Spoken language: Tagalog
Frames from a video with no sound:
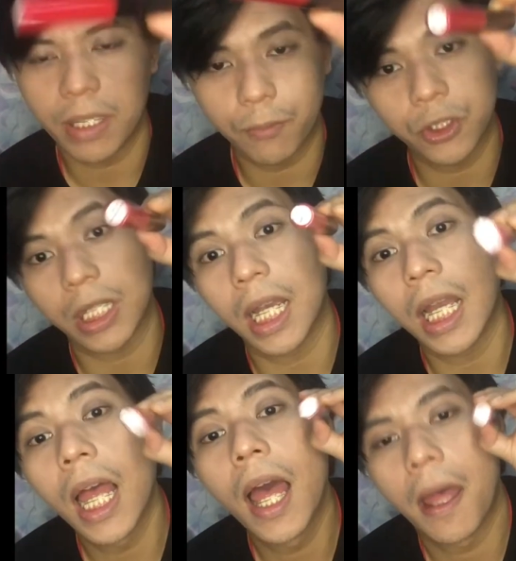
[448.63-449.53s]
pwede po siyang
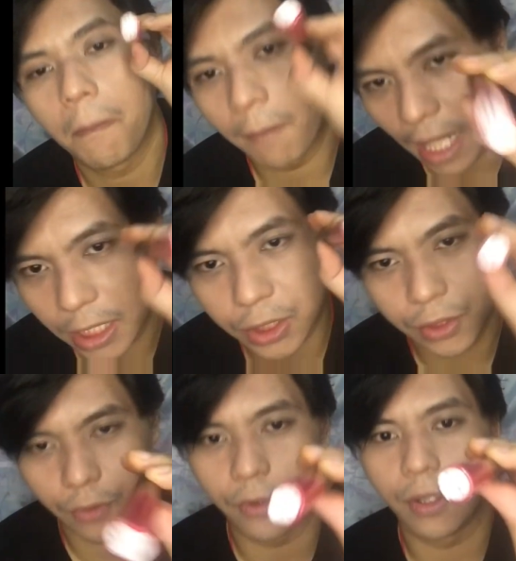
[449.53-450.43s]

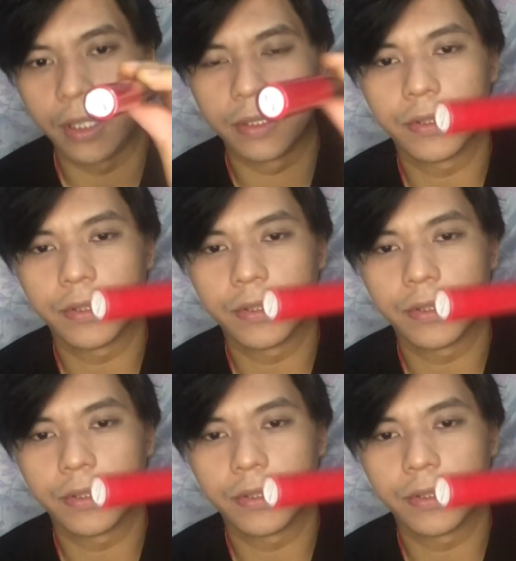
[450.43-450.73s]
blush. Oh.